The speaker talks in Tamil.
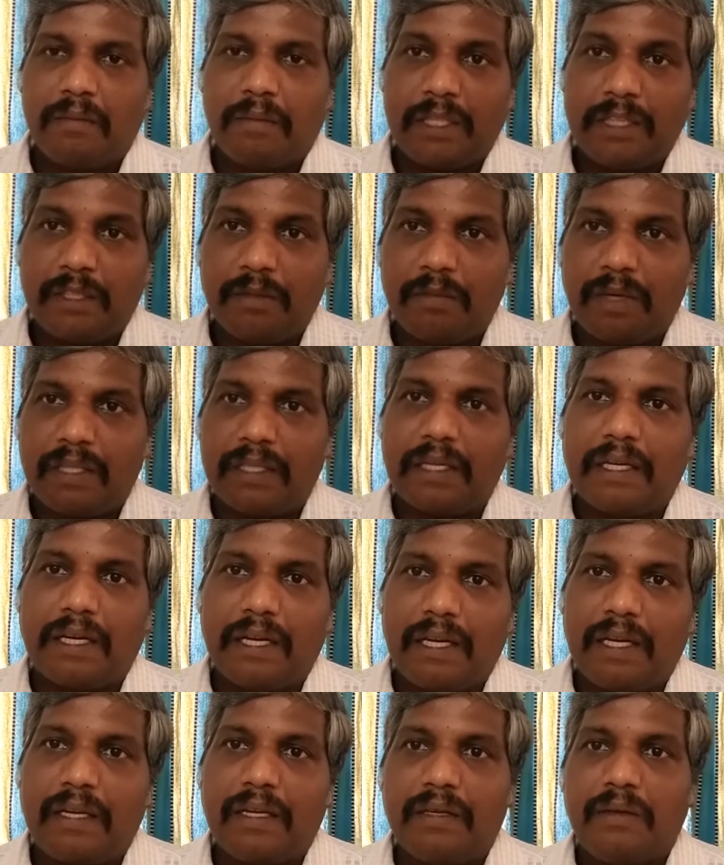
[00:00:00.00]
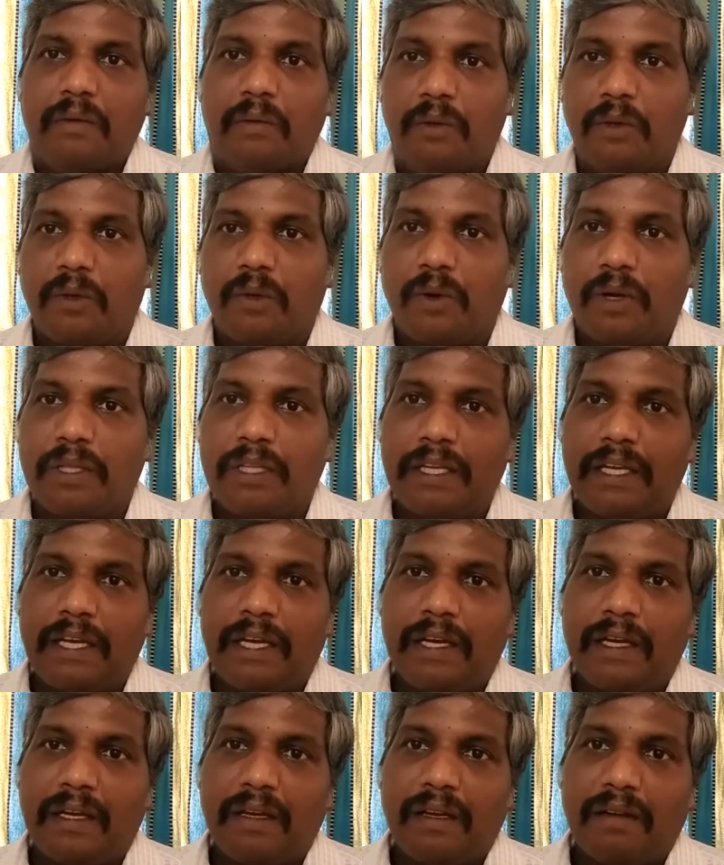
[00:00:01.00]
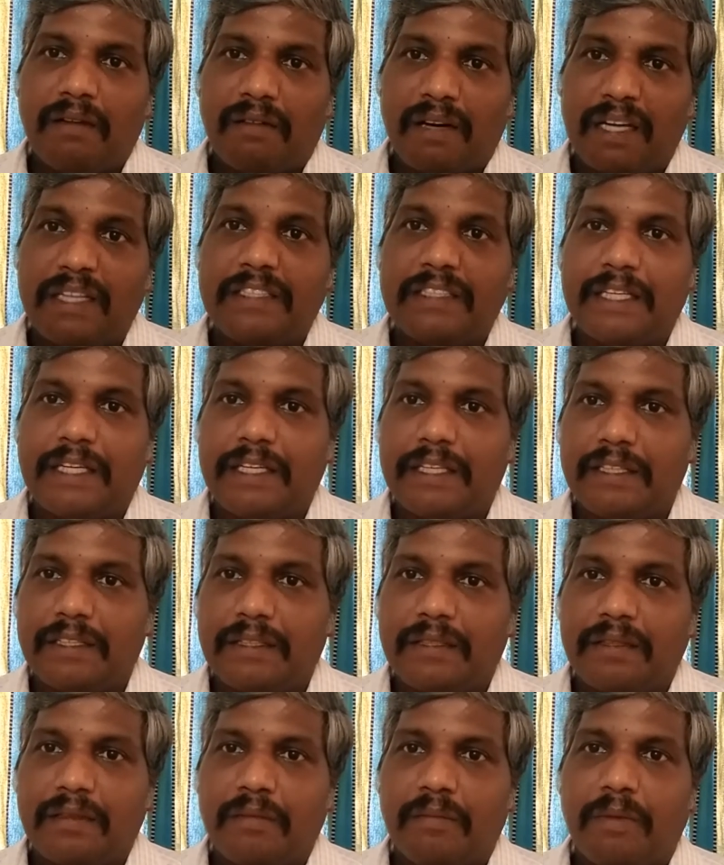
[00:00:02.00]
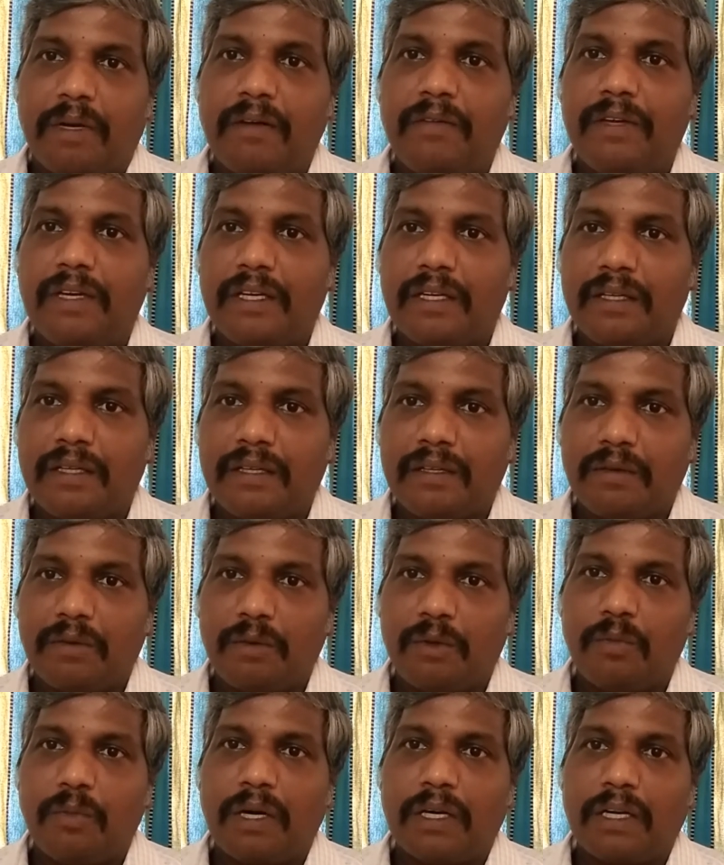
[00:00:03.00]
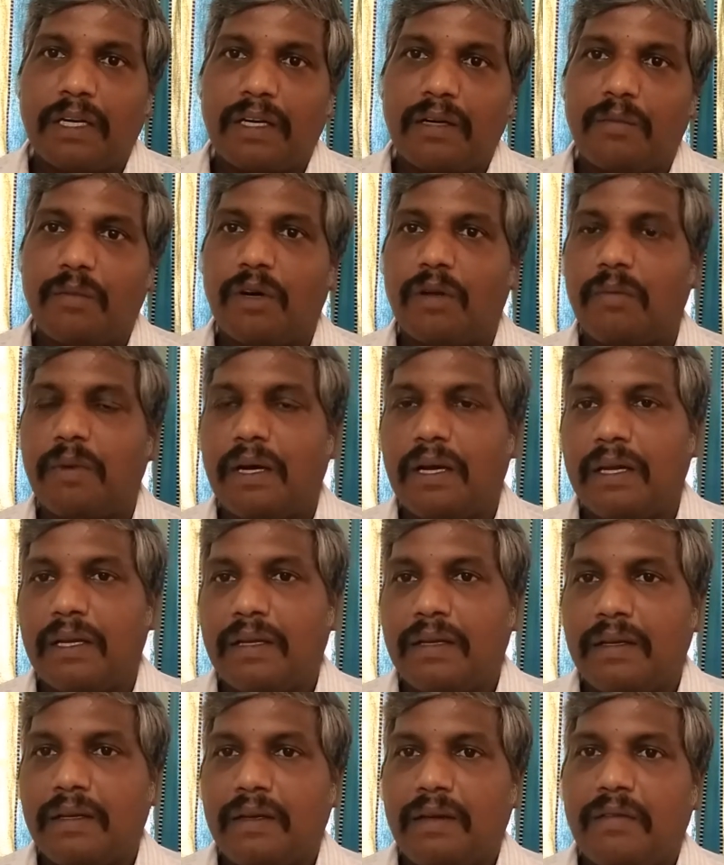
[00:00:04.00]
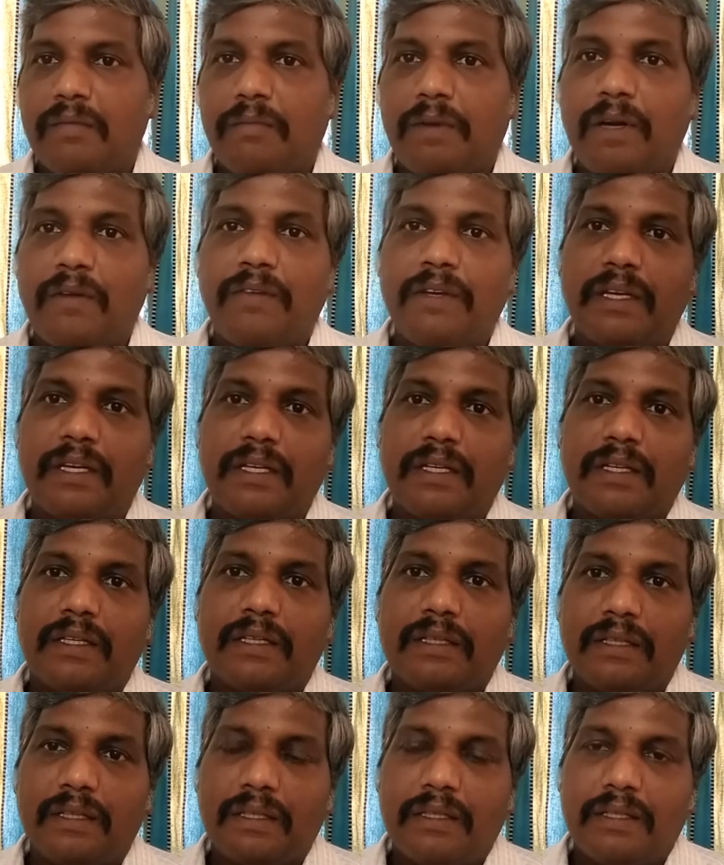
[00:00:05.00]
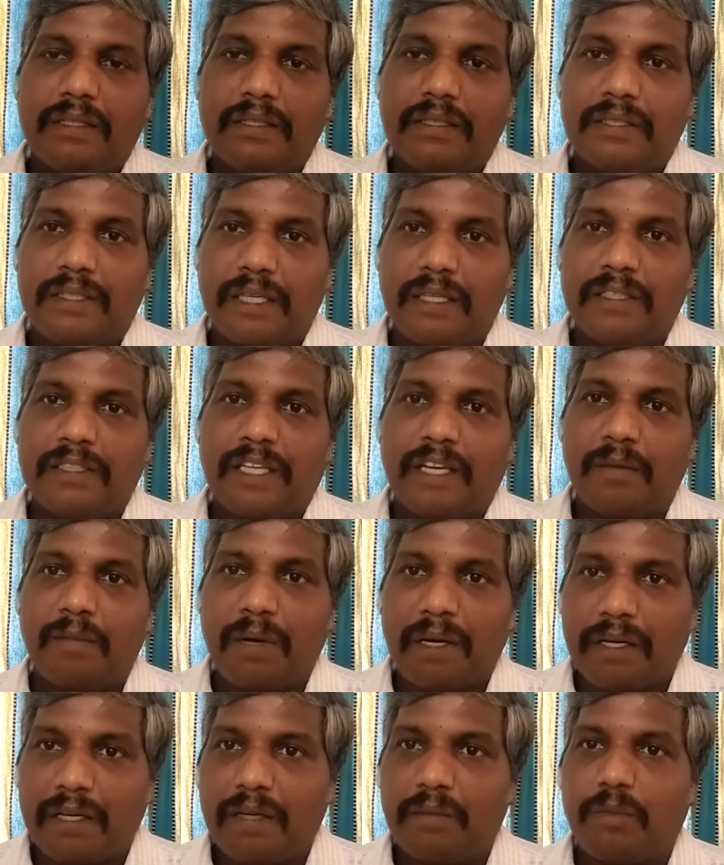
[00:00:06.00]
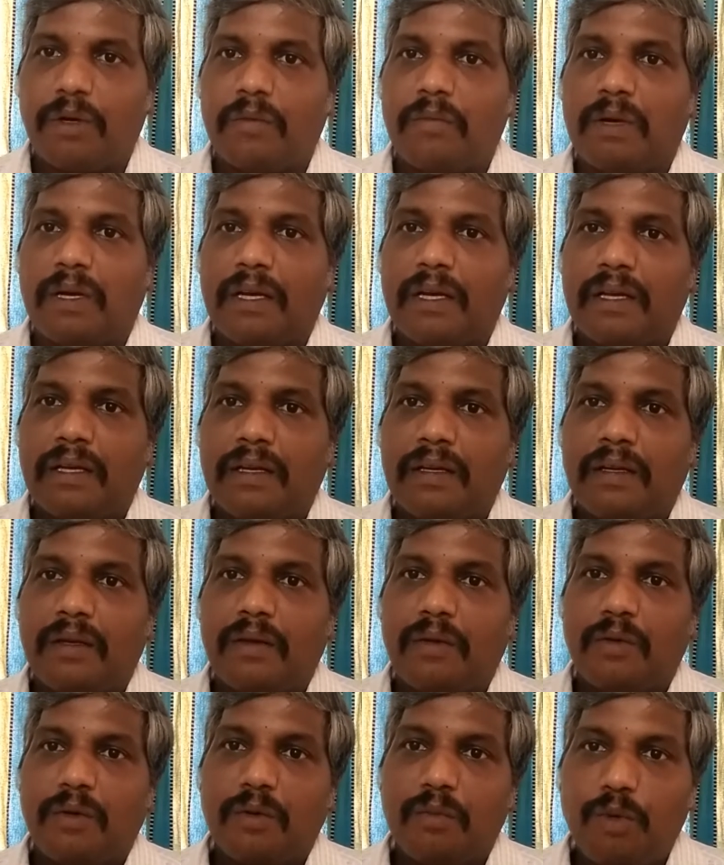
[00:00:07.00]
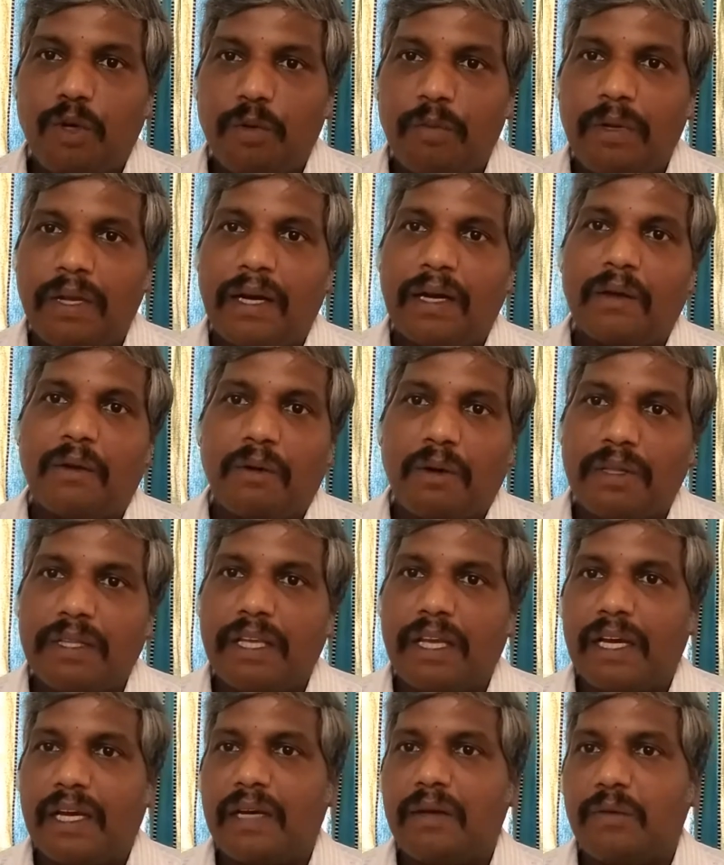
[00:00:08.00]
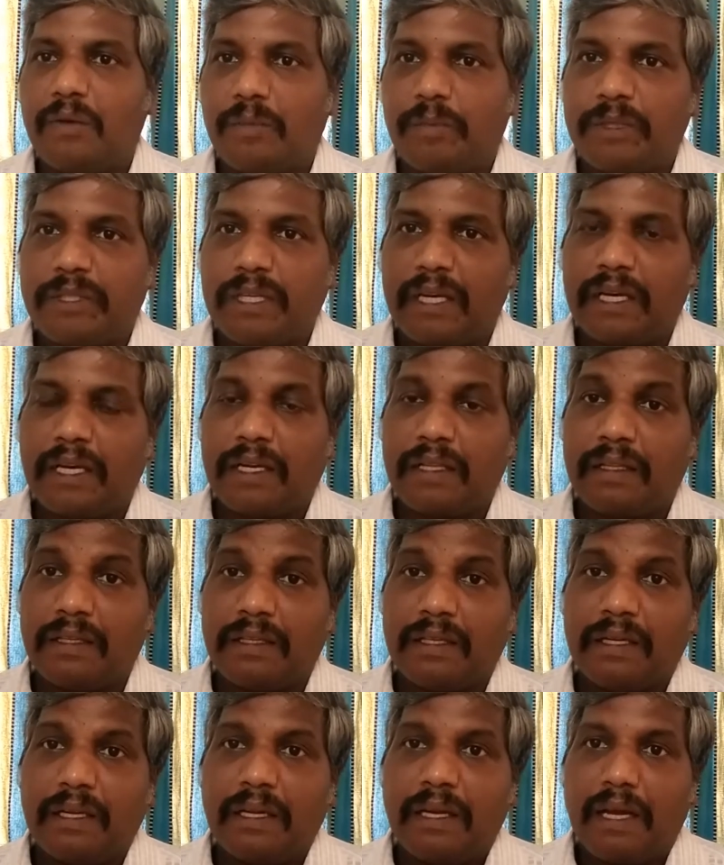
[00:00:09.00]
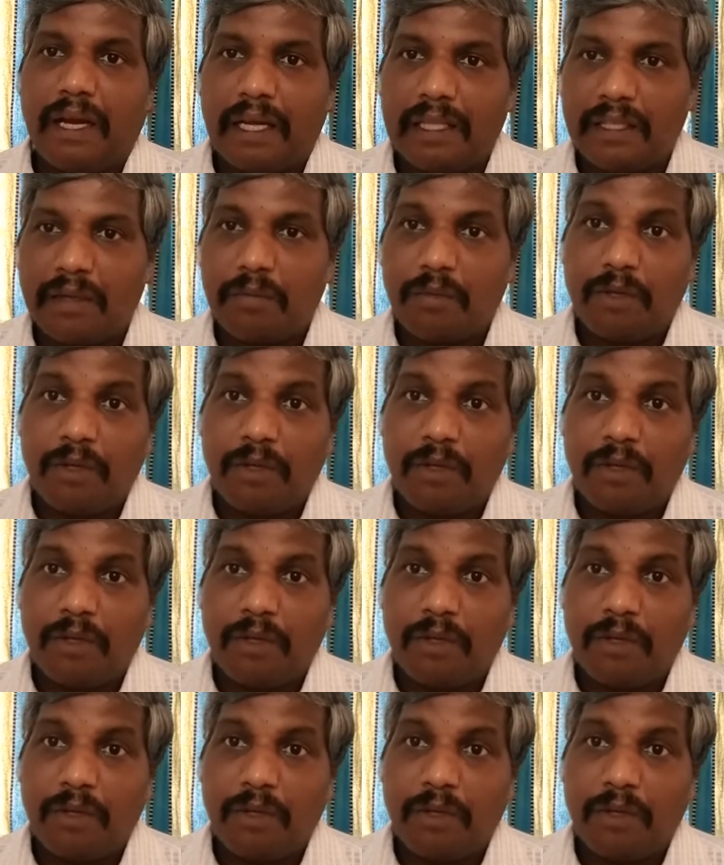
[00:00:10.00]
பத்து மாதங்களில் ஒரு குழந்தையாக வளர்ச்சி அடையுது பல்வேறு உருமாற்றங்கள் மூலமாக பல்வேறு செல் செயல்பாடுகள் மூலமாக ஒரு முழுமையான குழந்தையாக உற்பத்தி ஆகிறது அந்த